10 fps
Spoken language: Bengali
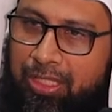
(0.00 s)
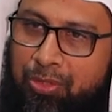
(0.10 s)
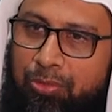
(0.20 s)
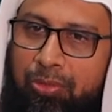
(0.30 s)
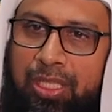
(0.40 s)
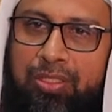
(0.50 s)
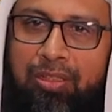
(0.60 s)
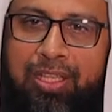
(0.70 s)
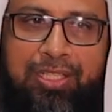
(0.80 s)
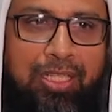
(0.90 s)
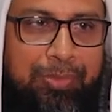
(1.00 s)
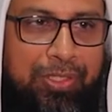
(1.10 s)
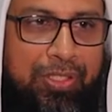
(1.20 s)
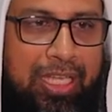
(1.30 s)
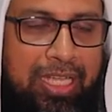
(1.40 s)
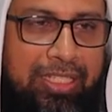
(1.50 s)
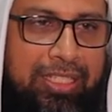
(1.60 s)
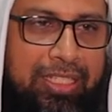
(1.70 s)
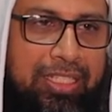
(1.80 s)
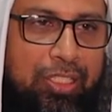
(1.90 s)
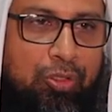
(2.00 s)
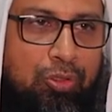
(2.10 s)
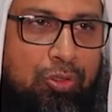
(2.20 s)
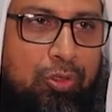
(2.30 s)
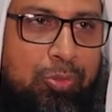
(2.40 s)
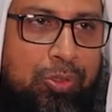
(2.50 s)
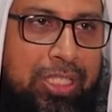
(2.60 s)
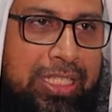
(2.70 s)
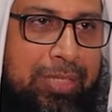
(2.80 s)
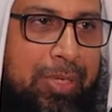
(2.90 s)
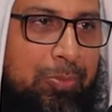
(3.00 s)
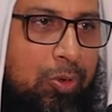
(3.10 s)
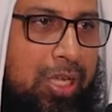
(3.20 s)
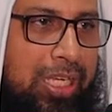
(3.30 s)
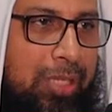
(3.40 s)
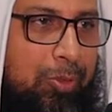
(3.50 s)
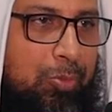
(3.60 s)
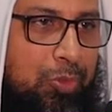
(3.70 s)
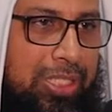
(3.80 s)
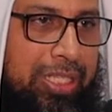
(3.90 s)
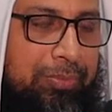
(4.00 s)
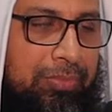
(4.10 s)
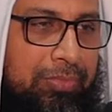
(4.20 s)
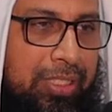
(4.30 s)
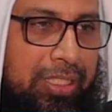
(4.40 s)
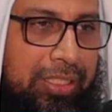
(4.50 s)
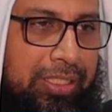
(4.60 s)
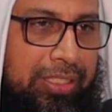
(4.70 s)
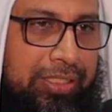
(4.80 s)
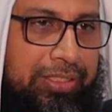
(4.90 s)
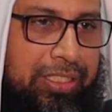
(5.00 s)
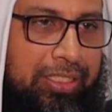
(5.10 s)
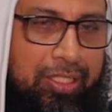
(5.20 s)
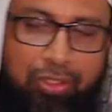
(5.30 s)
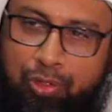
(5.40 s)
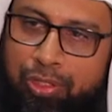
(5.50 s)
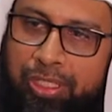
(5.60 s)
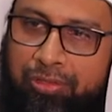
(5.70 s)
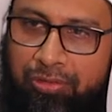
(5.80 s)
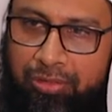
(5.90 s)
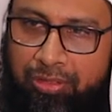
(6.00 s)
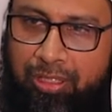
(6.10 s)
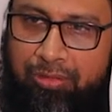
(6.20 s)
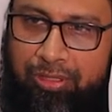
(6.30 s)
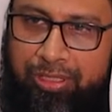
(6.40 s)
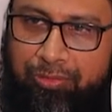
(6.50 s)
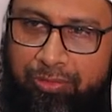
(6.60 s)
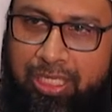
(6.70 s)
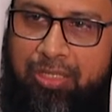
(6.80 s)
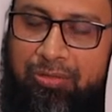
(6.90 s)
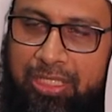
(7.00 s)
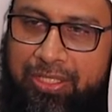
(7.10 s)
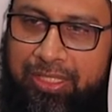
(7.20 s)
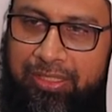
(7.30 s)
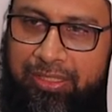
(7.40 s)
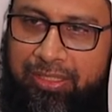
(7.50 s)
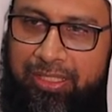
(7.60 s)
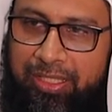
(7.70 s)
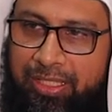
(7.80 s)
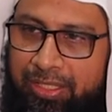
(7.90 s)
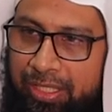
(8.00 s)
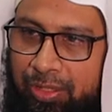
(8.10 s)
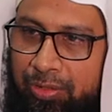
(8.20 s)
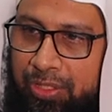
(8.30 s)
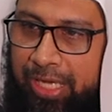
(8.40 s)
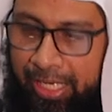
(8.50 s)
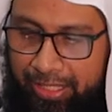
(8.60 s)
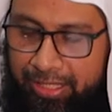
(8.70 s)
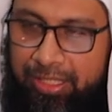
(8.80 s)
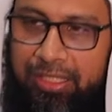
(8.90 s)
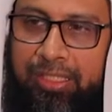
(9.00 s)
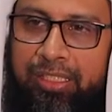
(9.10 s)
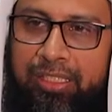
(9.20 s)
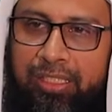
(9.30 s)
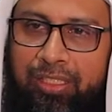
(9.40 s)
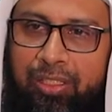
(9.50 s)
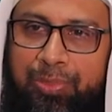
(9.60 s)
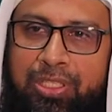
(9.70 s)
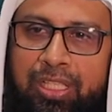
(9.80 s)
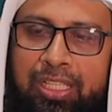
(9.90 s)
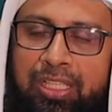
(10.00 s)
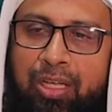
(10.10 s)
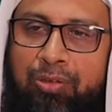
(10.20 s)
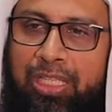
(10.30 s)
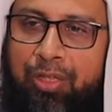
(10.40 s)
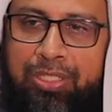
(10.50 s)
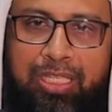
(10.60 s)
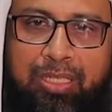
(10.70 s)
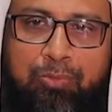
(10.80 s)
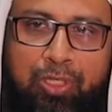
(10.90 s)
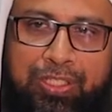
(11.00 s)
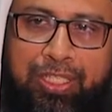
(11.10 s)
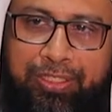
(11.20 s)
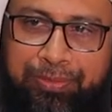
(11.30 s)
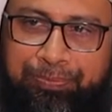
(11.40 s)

রাসুল্লাহ সাল্লাহ সাল্লামের সেই হাদিসটি দিয়ে শুরু করব যেটি ইমাম বুখারি এবং মুসলিম তাদের সহি গ্রন্থদয় উল্লেখ করেছেন সেটি হচ্ছে এই নবী সাল্লাহ আলাইসাল্লাম বলেছেন